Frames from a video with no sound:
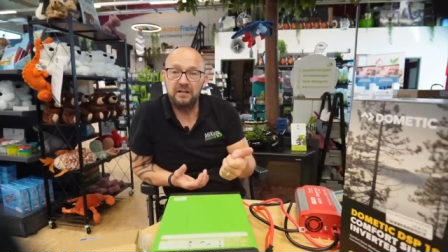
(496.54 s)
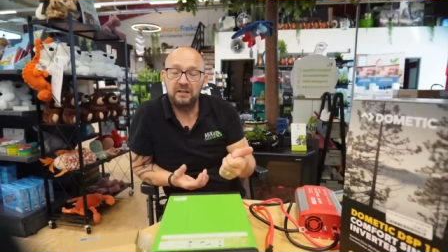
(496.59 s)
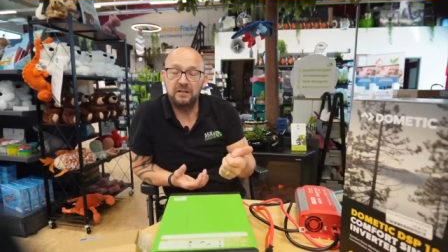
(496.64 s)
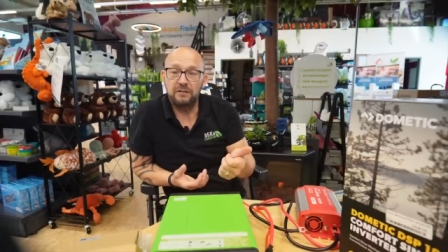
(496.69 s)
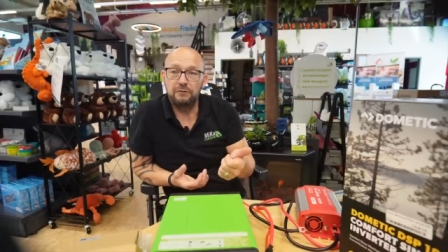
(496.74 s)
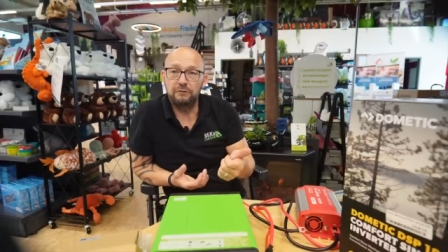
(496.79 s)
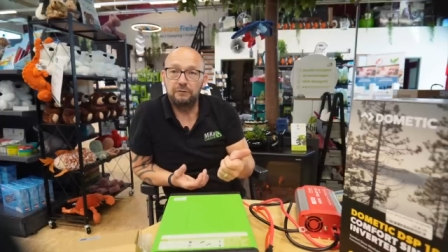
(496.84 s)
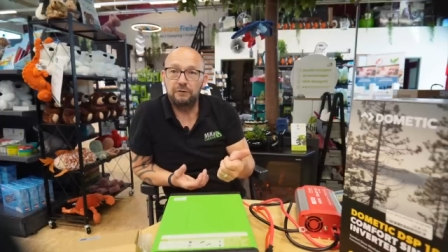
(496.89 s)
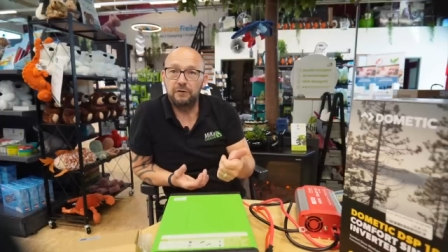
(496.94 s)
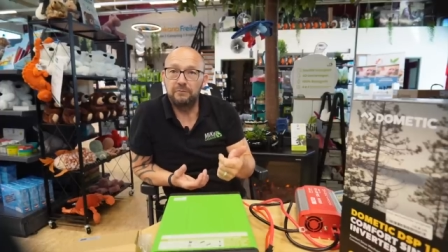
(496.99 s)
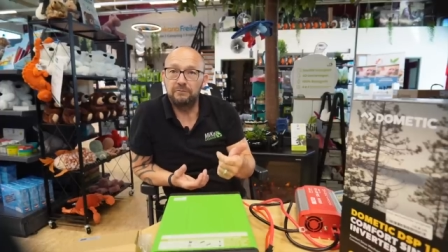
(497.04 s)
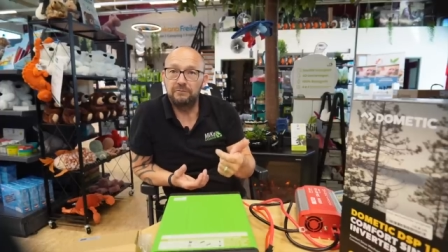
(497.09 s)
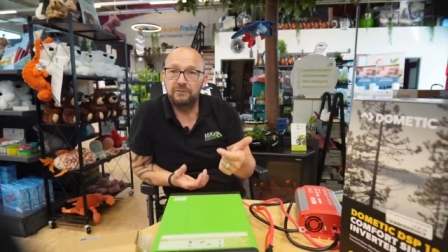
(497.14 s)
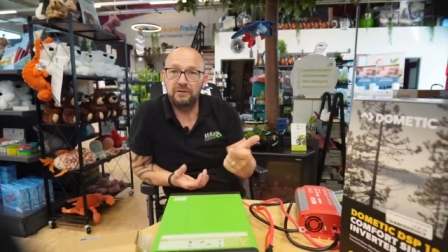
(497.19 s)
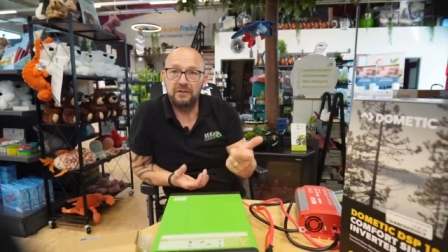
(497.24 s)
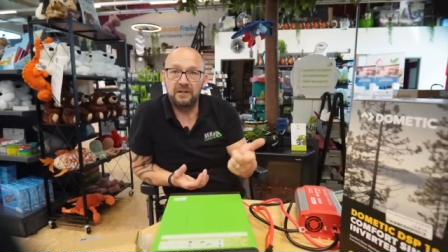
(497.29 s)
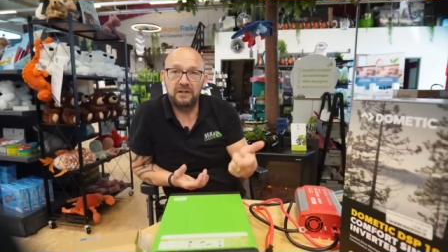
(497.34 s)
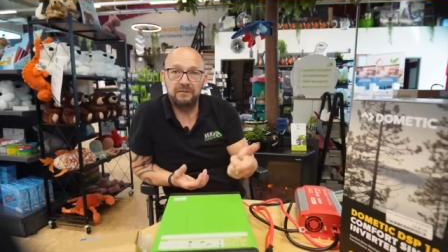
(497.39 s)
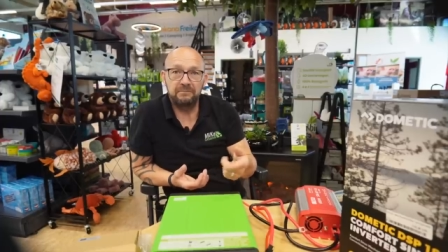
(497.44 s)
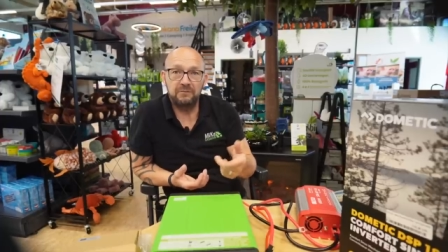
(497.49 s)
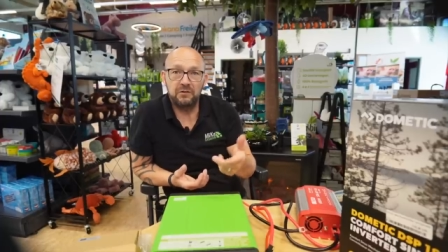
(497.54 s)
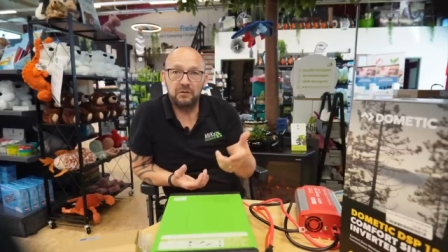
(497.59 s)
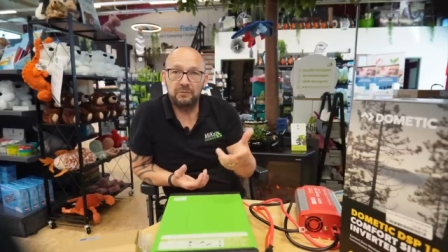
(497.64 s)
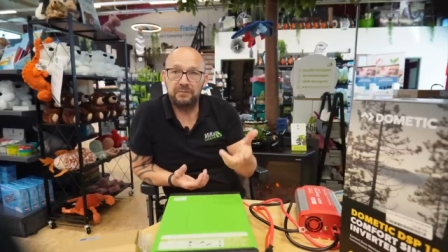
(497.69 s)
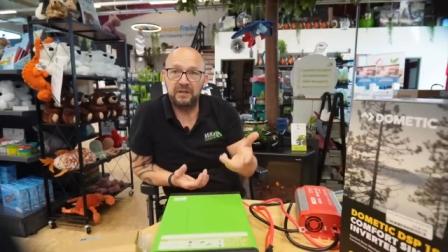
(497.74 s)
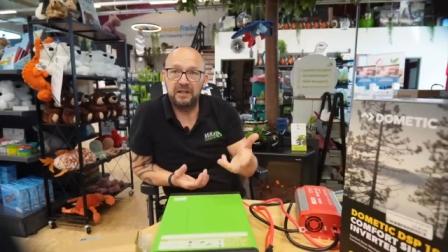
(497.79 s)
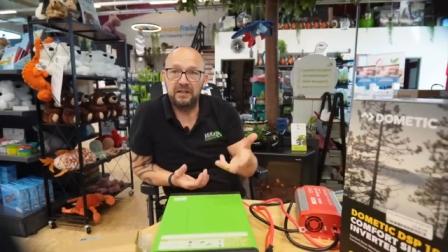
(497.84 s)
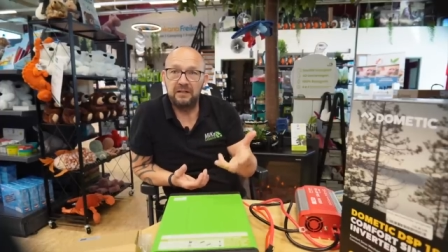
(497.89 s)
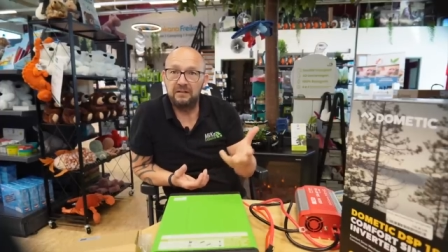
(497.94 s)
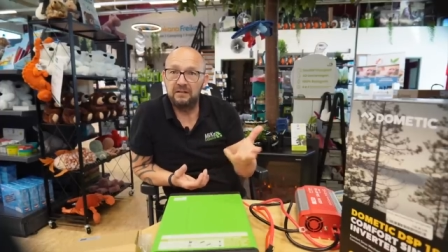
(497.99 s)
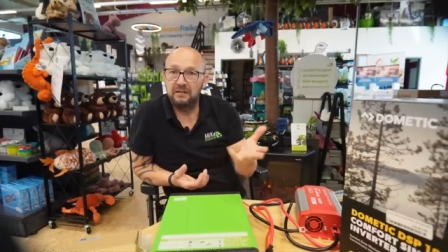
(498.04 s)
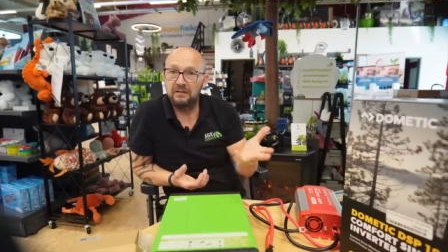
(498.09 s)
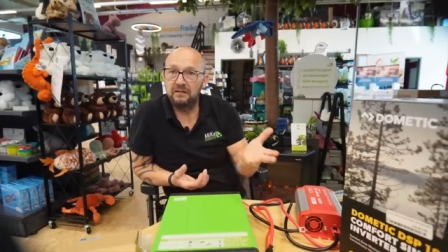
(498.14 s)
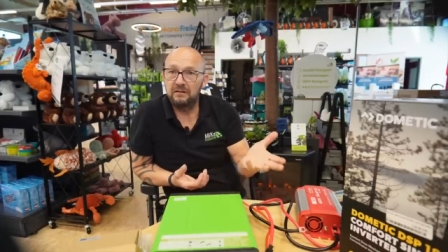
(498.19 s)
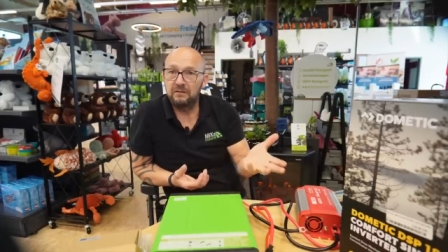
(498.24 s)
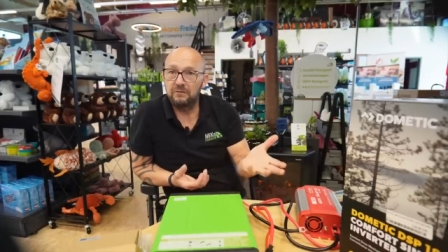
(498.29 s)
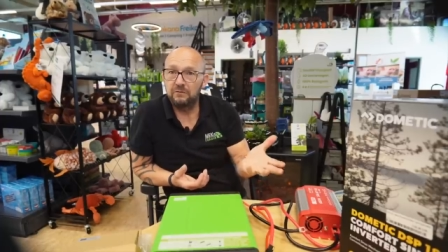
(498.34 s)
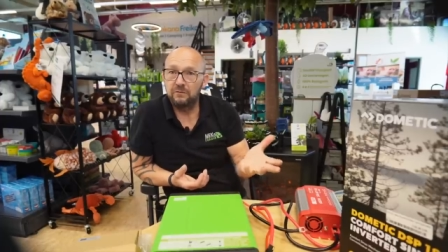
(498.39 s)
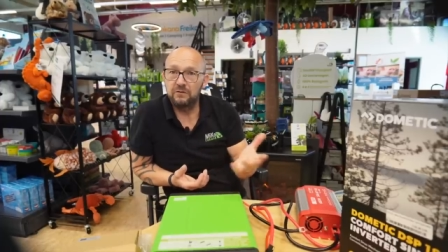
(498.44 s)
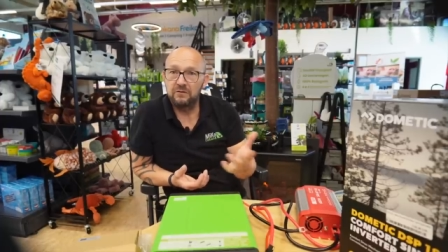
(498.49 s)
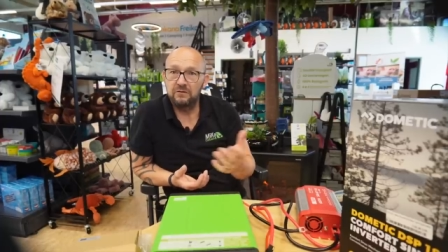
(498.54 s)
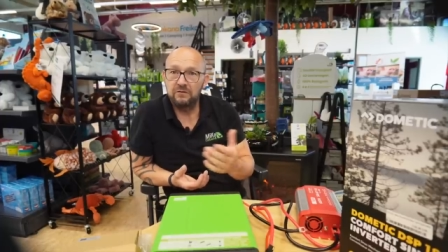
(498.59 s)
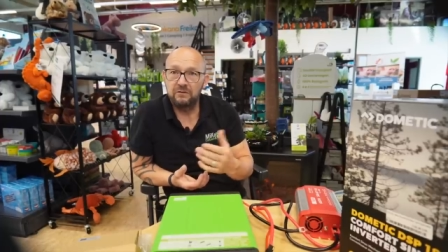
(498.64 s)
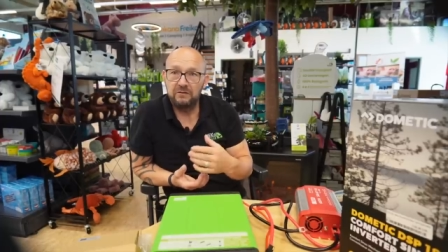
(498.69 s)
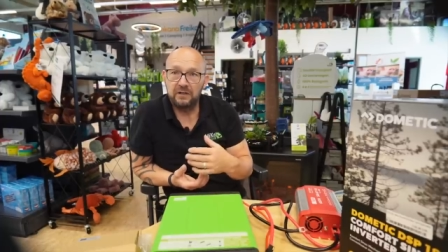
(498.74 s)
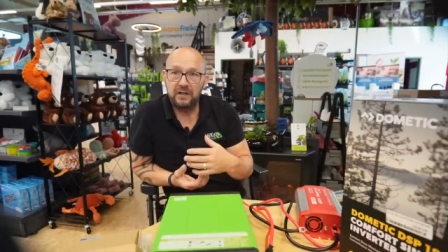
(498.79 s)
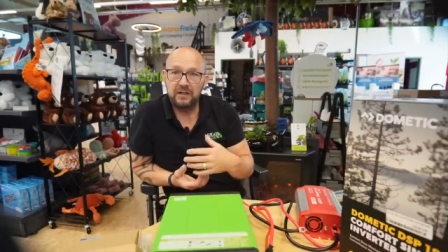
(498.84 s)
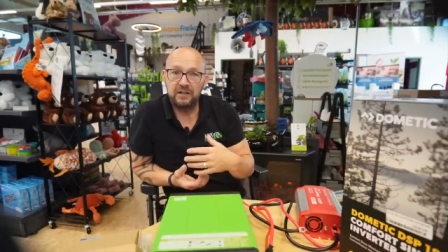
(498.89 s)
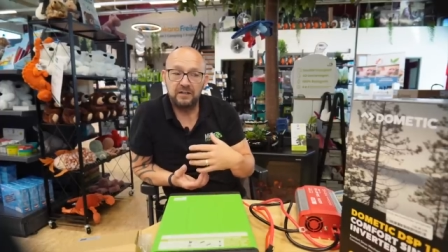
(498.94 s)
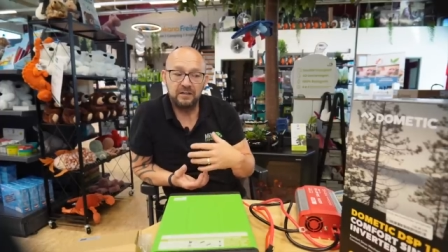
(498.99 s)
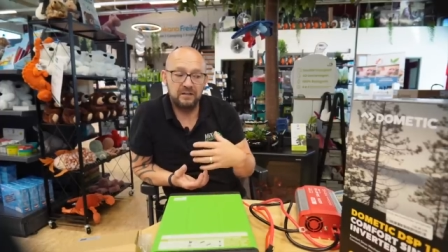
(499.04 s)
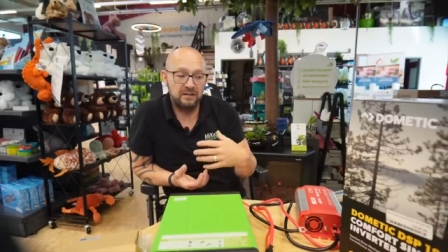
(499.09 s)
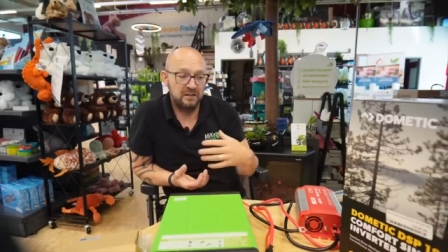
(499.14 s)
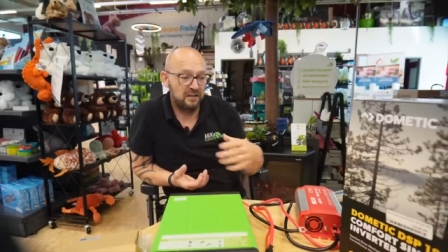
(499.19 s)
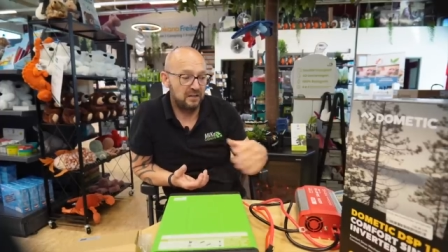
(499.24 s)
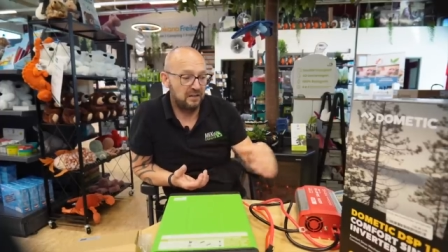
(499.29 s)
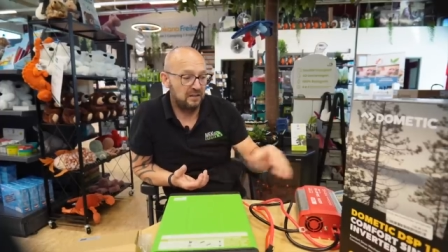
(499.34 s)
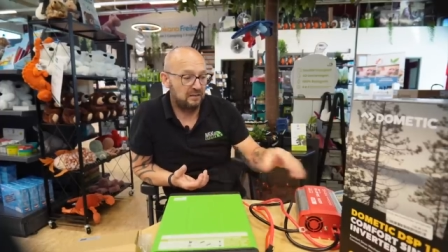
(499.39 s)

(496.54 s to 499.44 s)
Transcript: in Form von Laptop, Handy und so weiter,